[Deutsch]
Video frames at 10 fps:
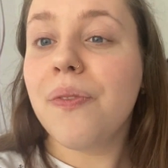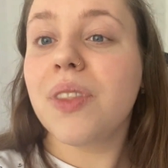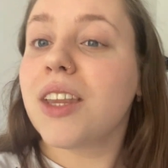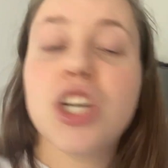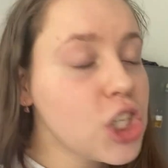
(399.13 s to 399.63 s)

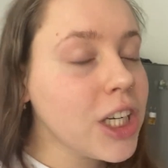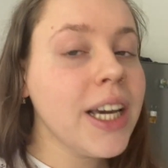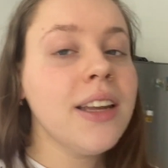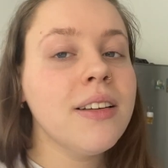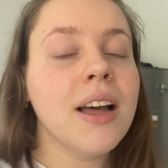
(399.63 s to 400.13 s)

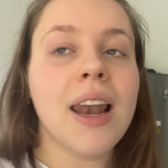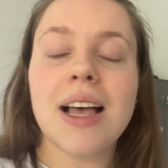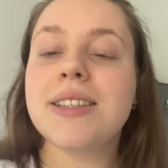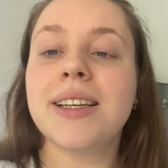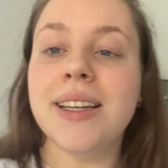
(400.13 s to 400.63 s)
geschrien,
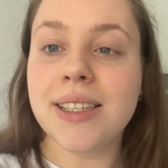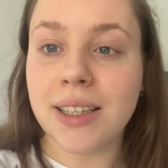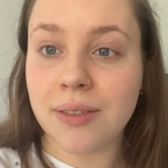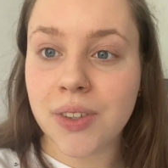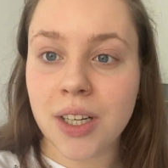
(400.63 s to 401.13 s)
lass die Lisa
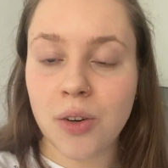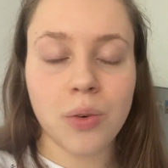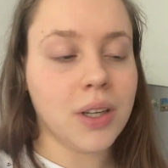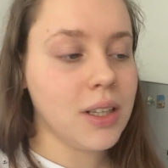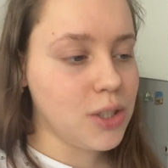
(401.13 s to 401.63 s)
gewinnen
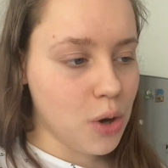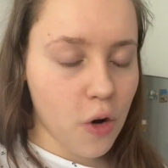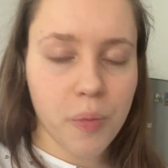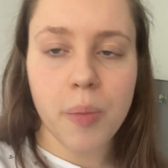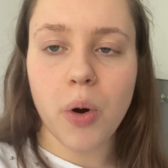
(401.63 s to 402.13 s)
und ich höre
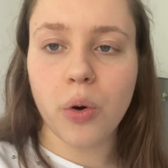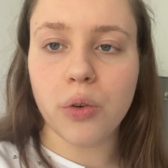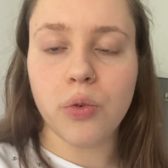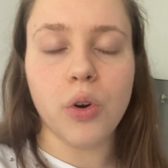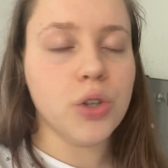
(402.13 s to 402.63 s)
auf mein
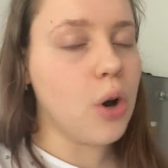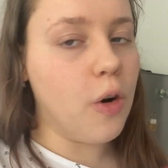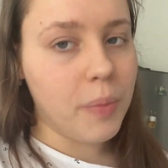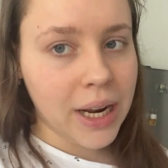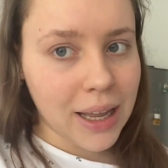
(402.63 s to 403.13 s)
Bauchgefühl, ich höre
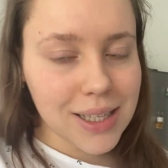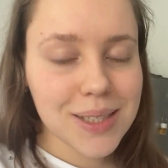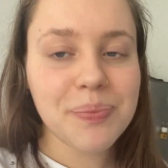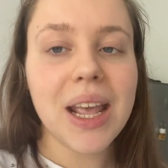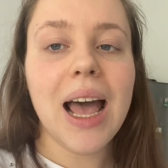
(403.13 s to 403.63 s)
auf mein Herz.
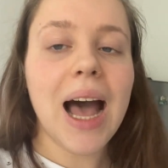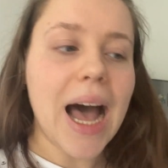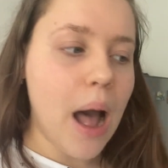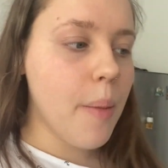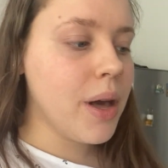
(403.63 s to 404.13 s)

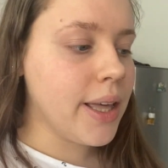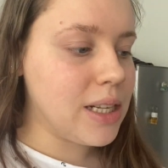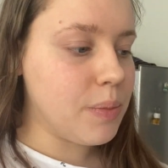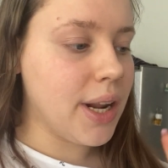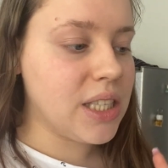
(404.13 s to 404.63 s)
Aber
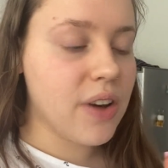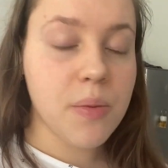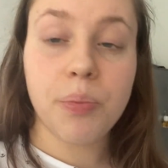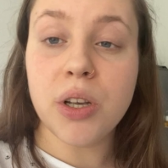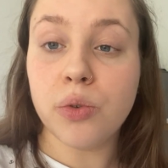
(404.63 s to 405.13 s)
jetzt bei der
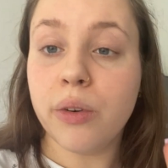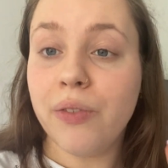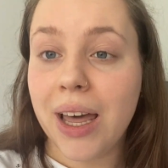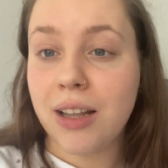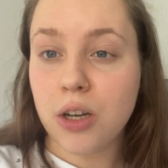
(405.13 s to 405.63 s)
zweiten Person
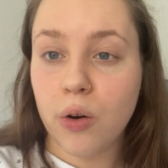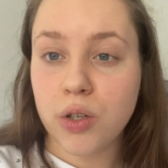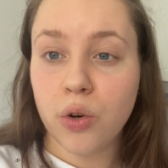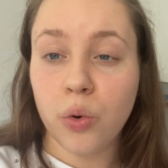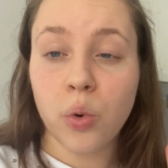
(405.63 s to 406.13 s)
werde ich es
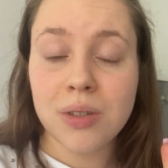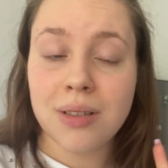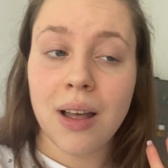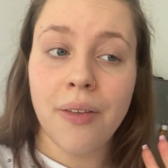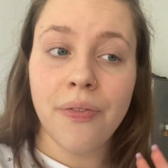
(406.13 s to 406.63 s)
auslosen.
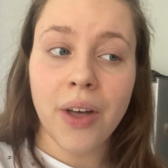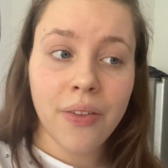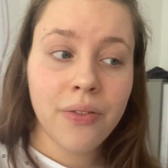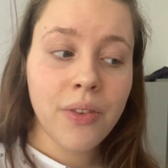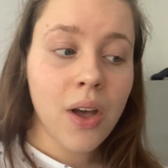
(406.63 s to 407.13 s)
Äh,
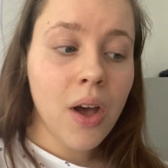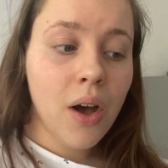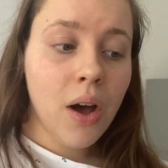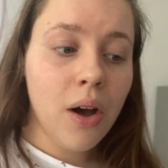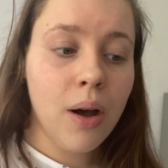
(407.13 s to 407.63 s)
dann
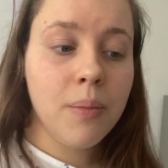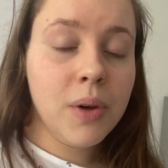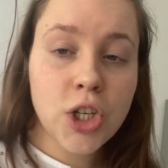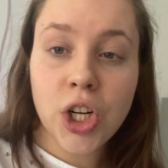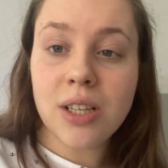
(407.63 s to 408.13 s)

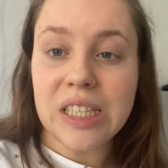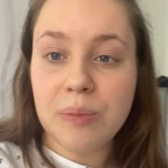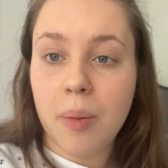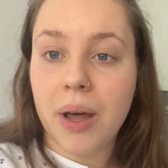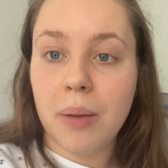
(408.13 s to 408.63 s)
ähm, steht es nicht
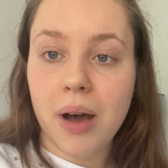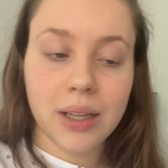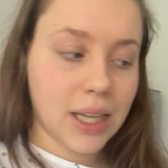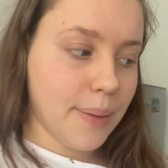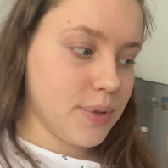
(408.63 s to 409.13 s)
mehr in meiner
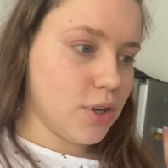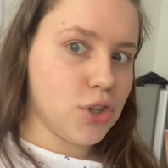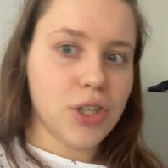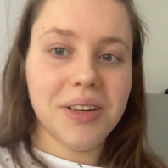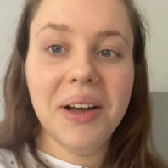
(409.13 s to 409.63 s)
Macht. Ich habe es nicht
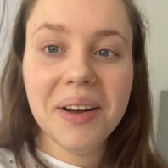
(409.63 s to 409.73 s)
entschieden.